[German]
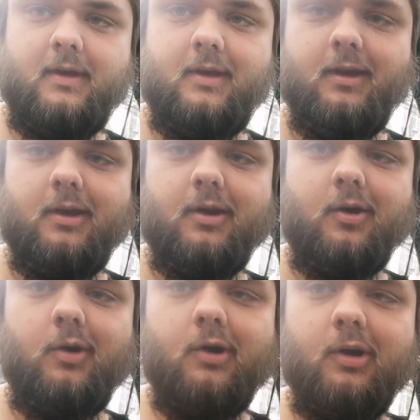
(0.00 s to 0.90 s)

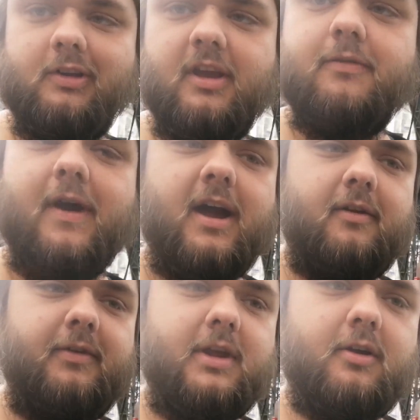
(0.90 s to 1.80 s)
Und ich
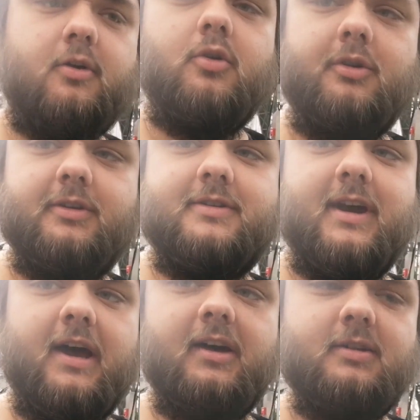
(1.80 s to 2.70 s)
fahre wieder
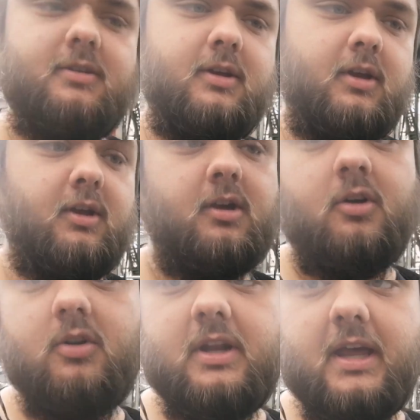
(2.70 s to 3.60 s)
runter
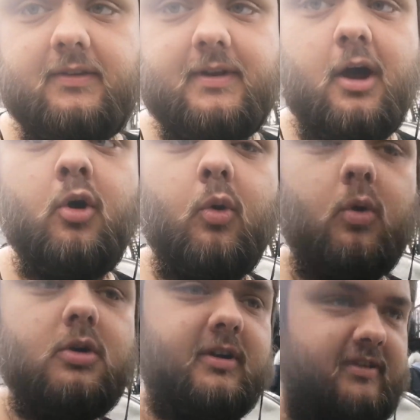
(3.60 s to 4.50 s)
und gleich wieder hoch.
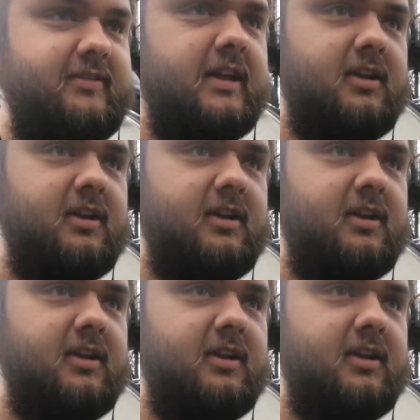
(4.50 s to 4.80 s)
Es ist